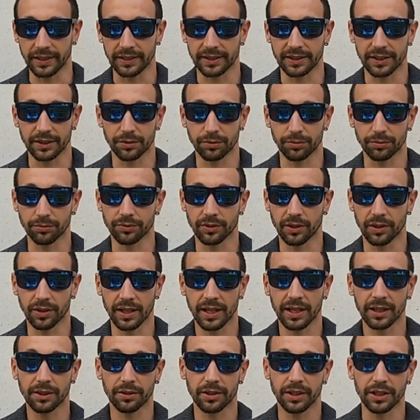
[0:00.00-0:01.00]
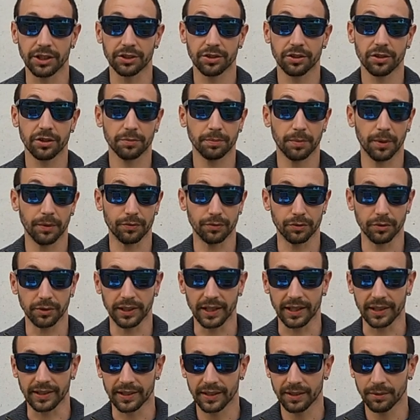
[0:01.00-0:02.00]
et c'est souvent là que les choses peuvent se
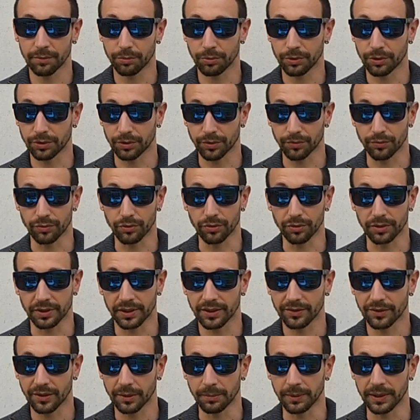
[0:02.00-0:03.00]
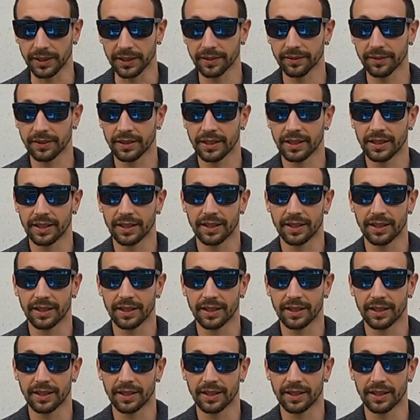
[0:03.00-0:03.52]
gâter puisque vous le savez bien,